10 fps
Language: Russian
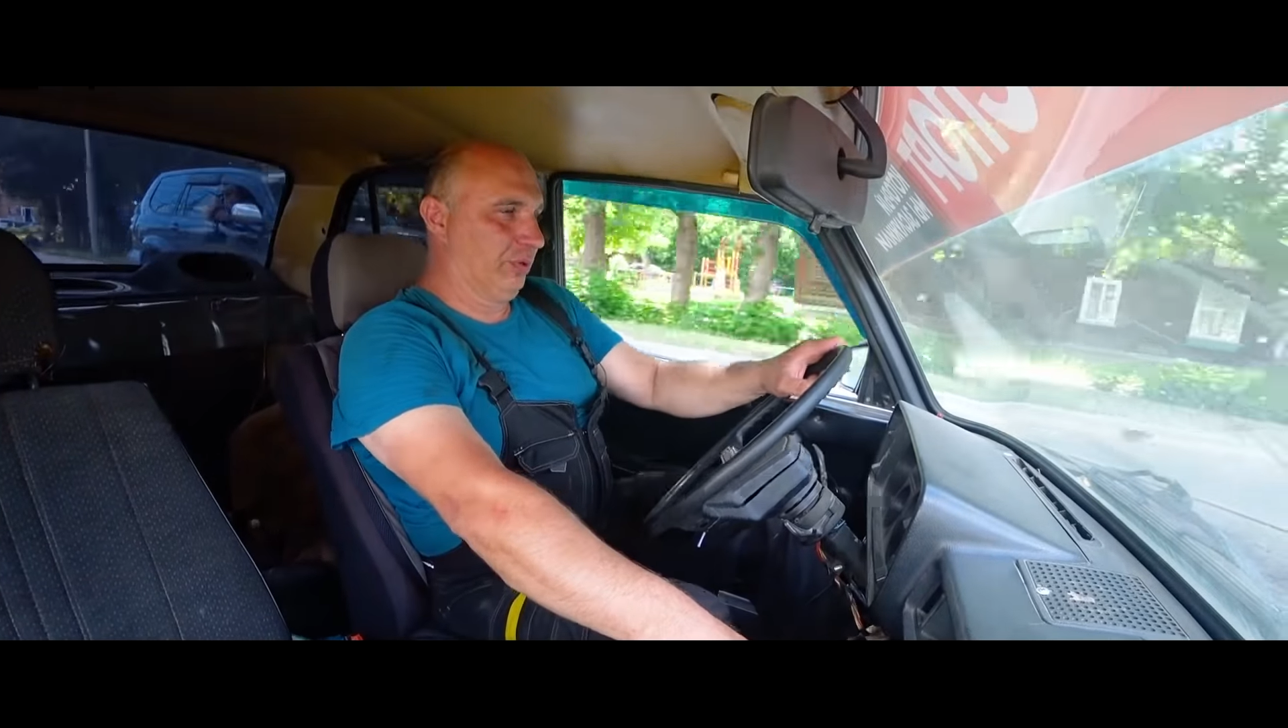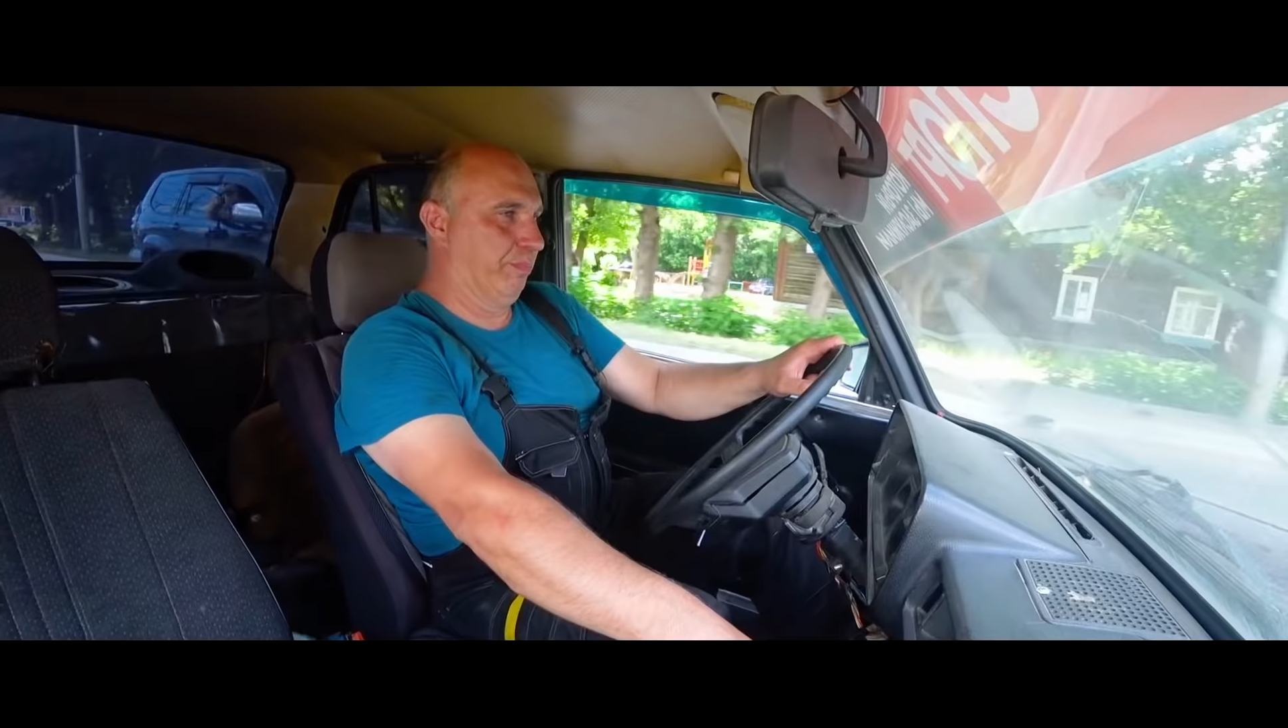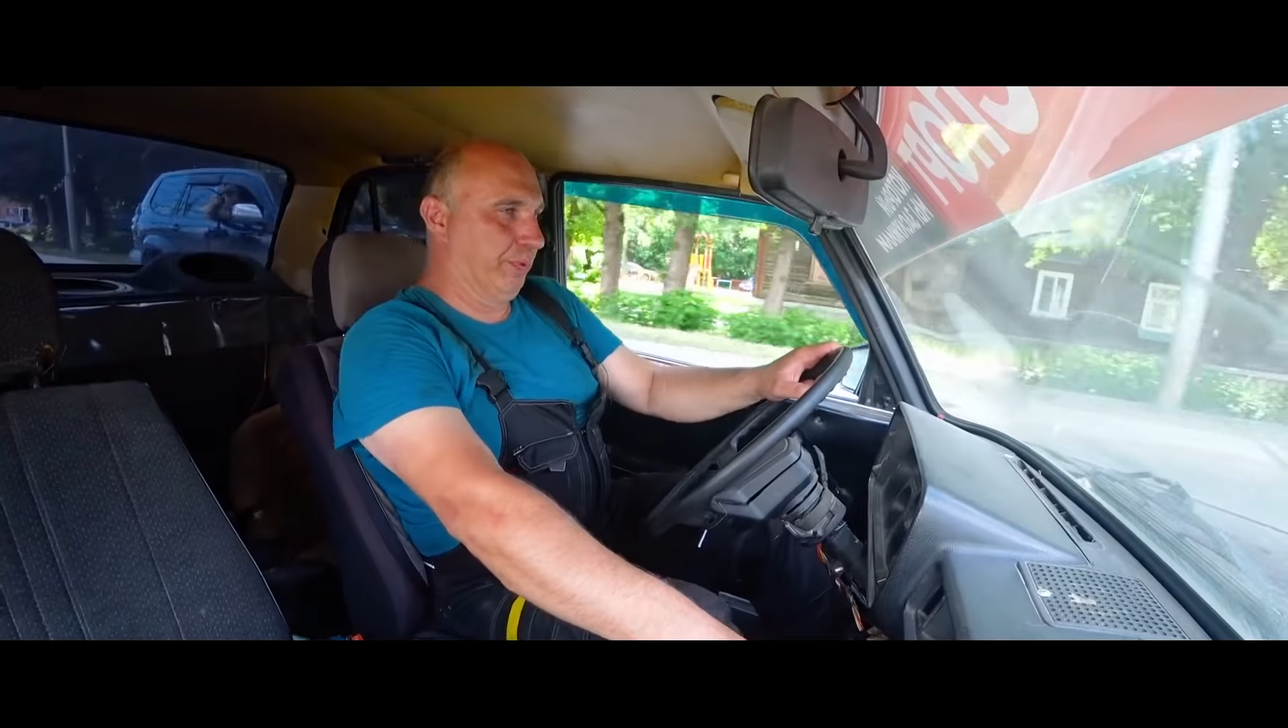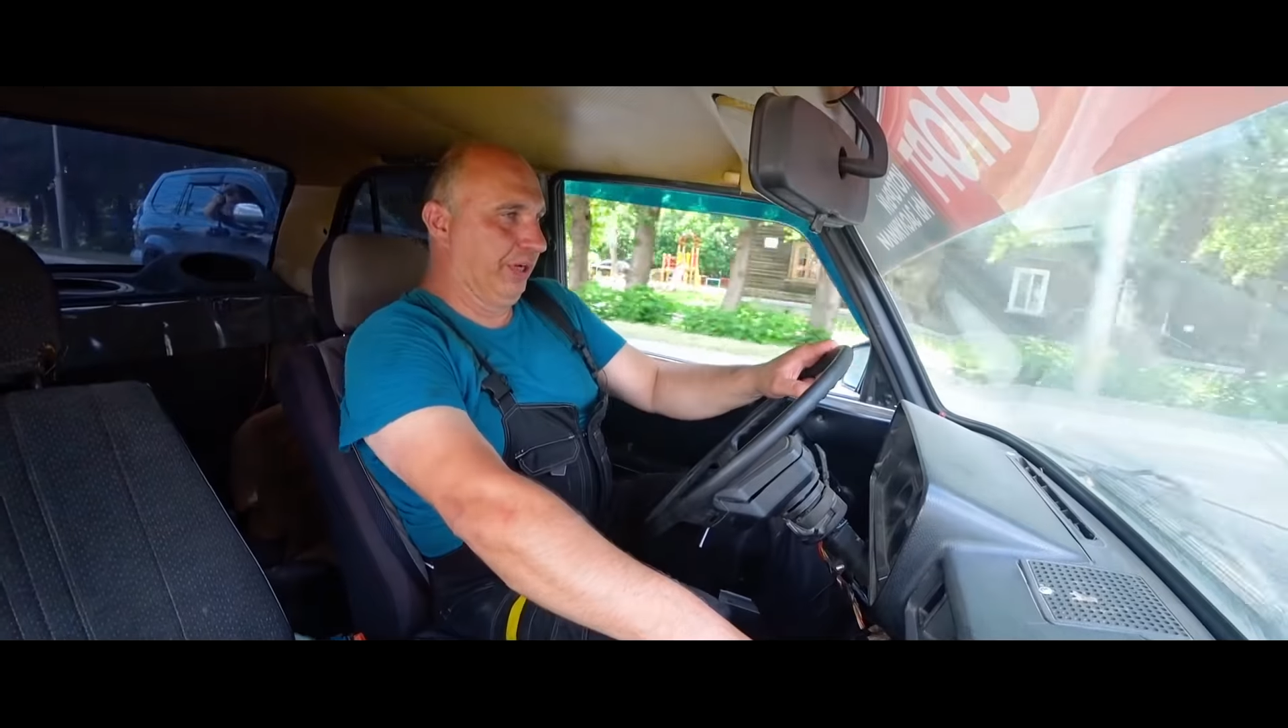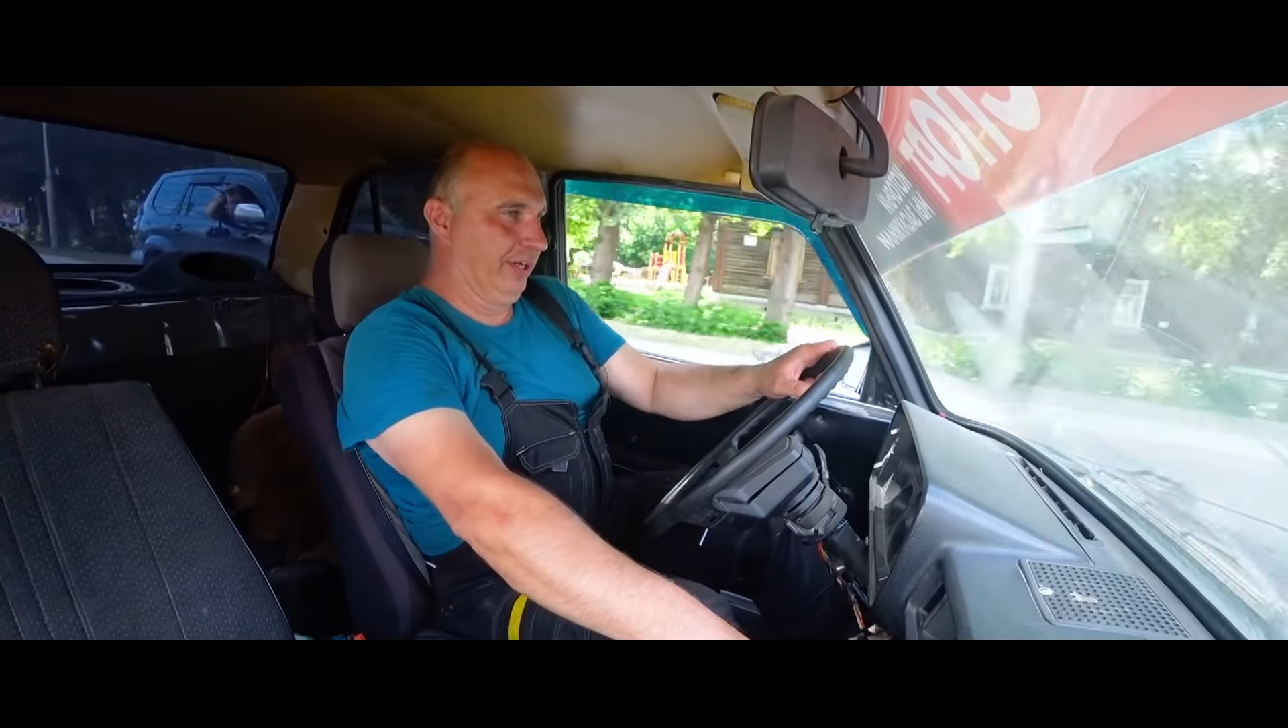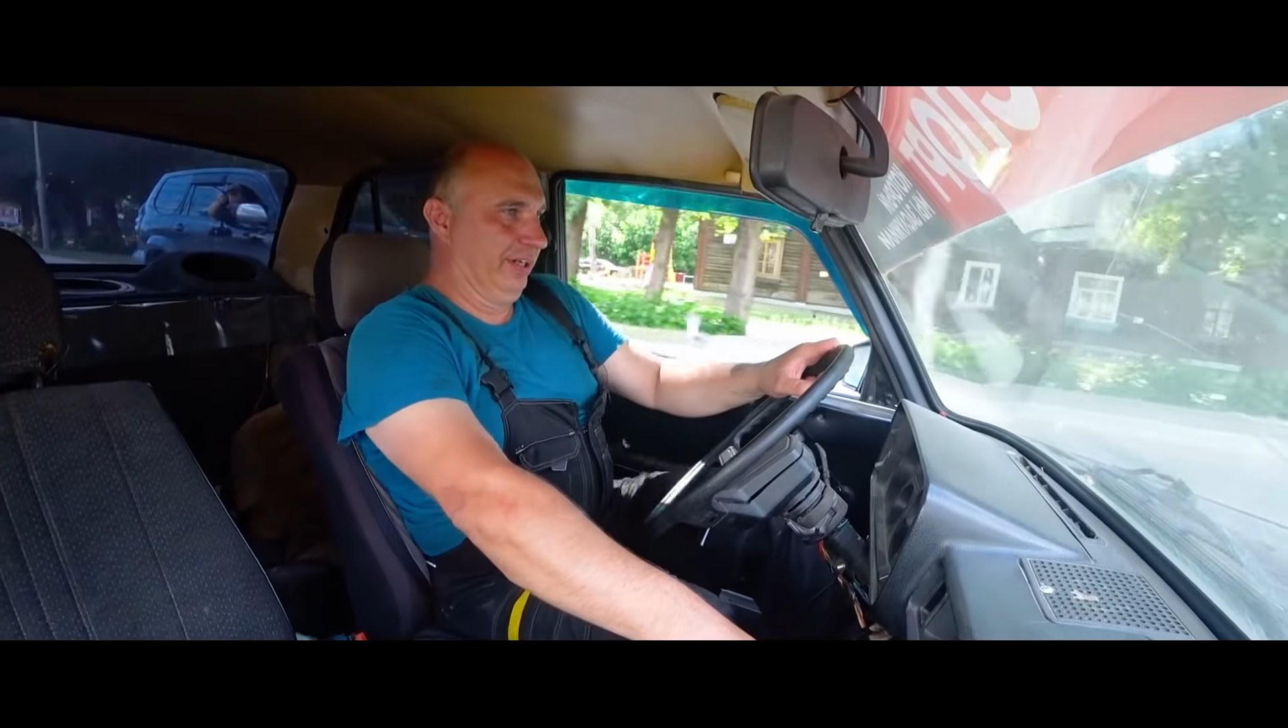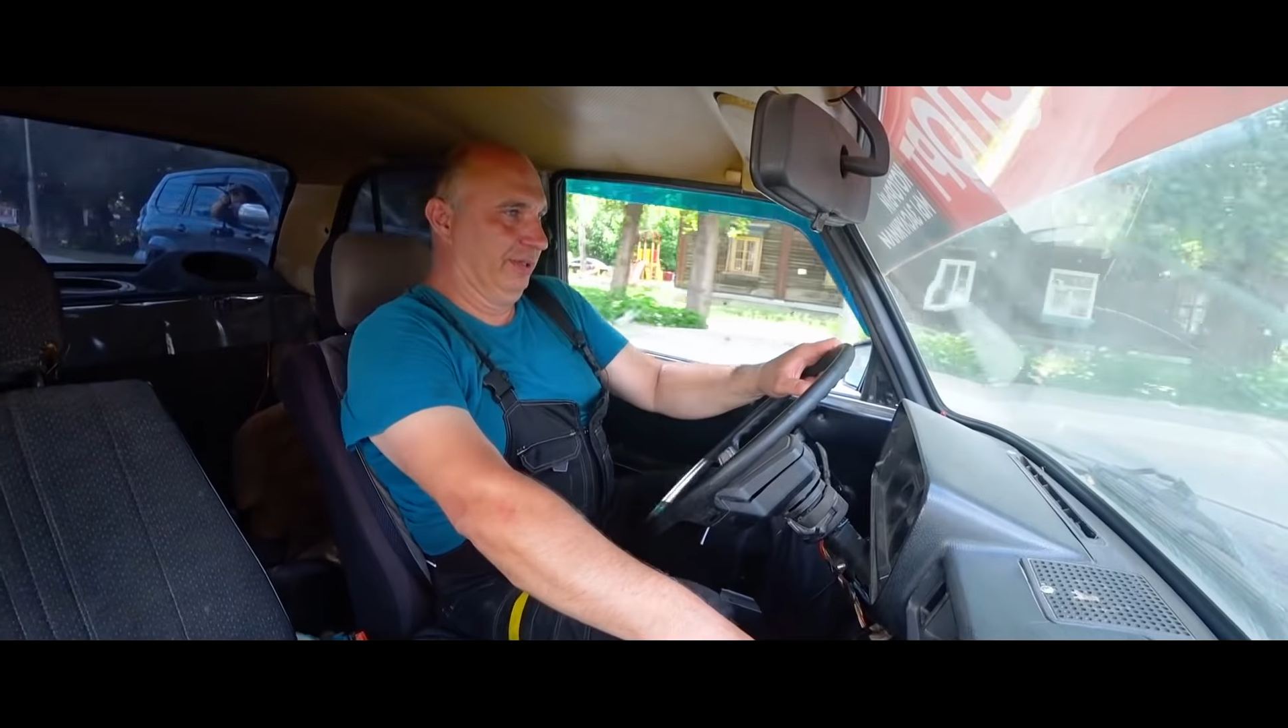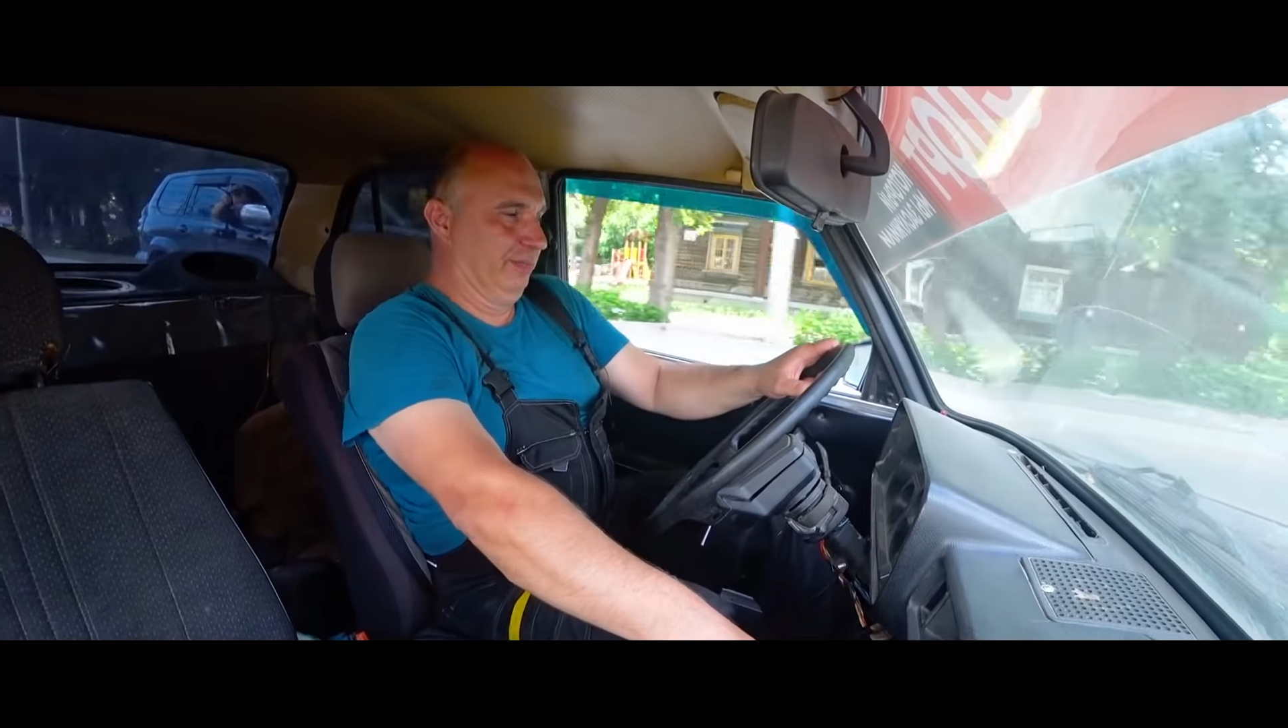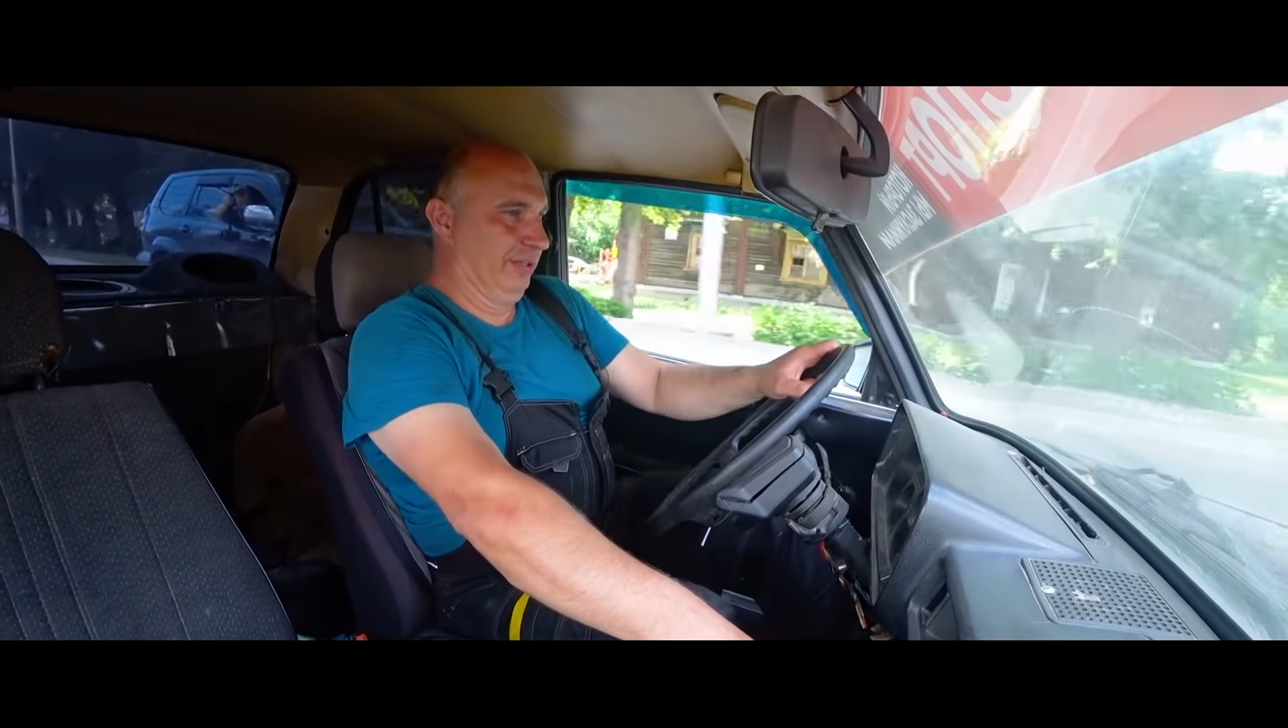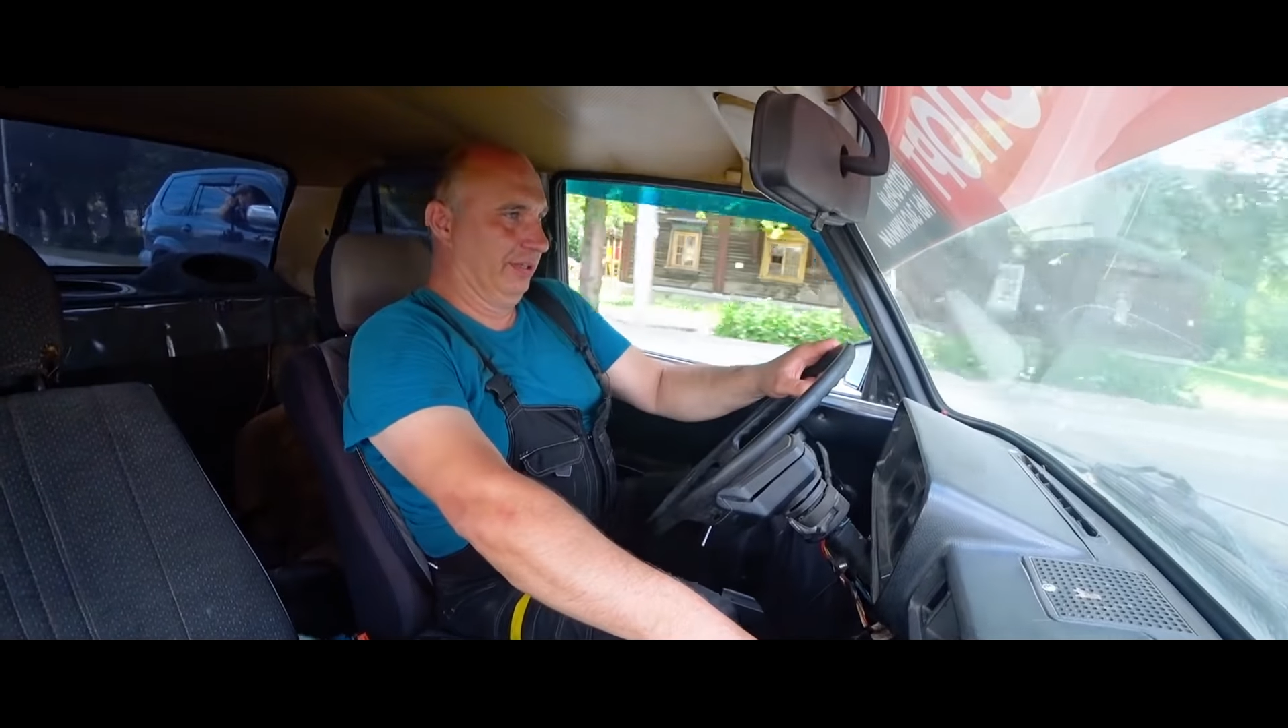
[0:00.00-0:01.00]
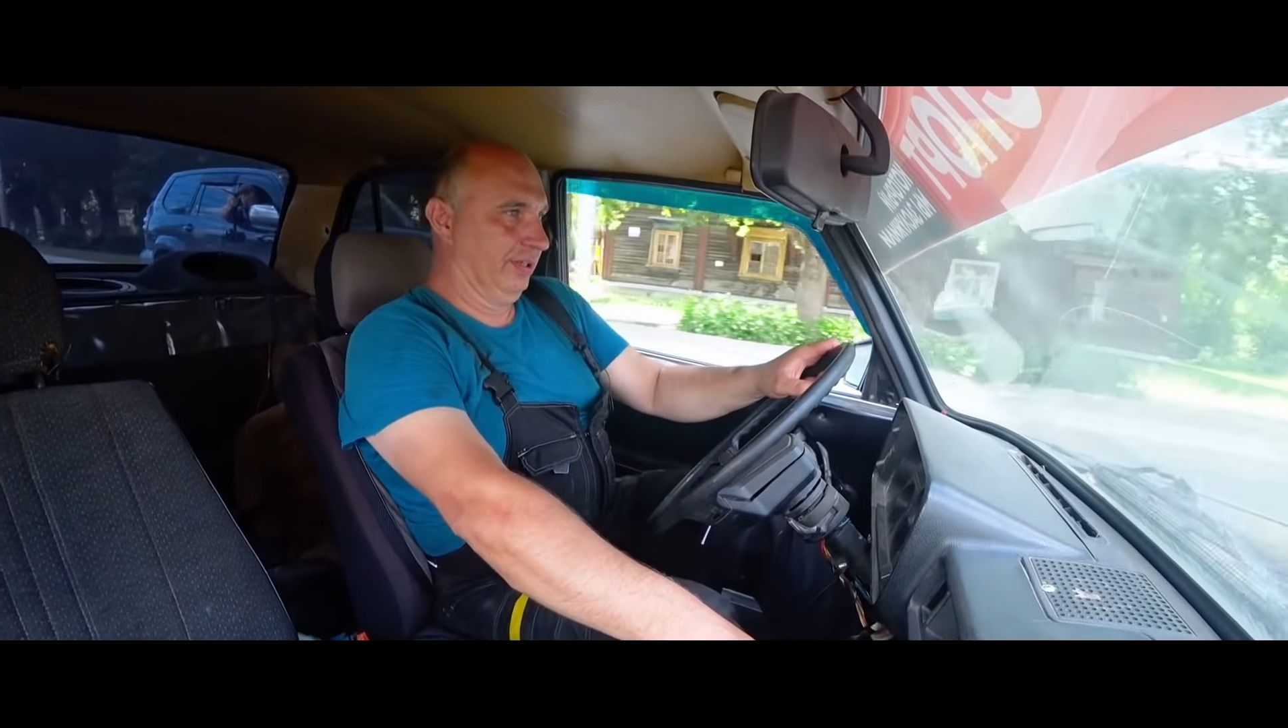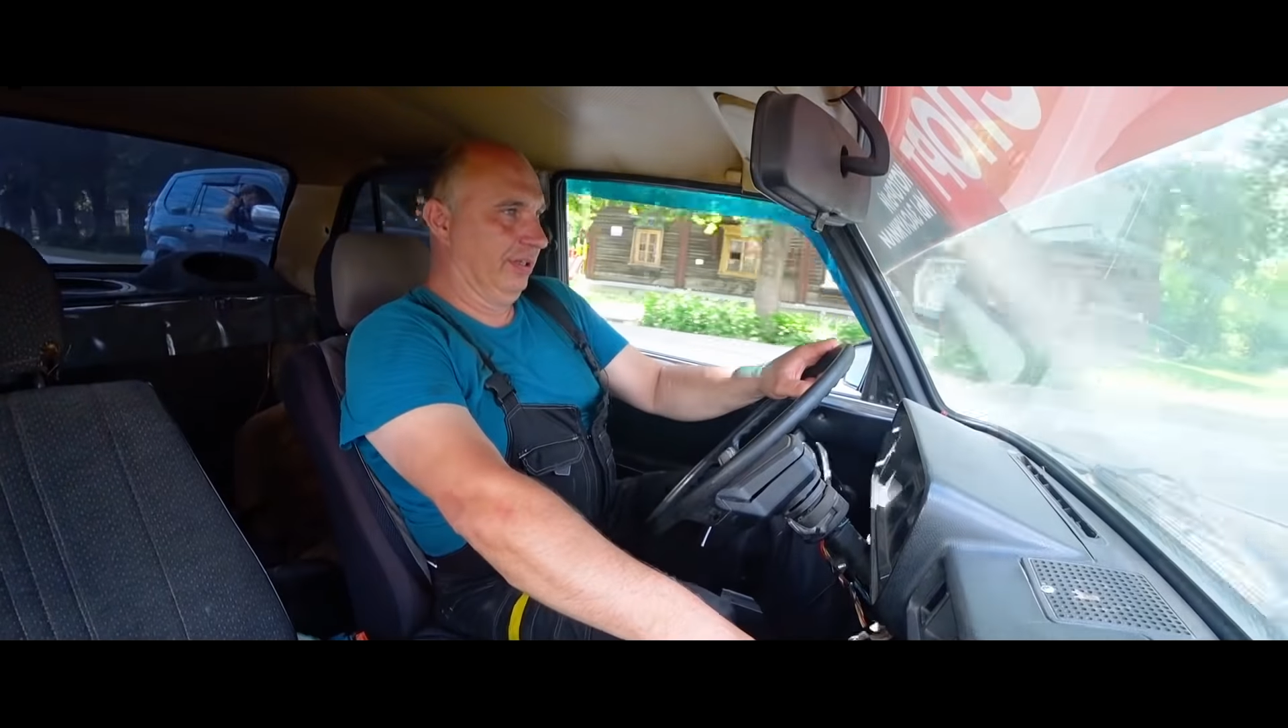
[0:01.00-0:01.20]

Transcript: прыгает, блин.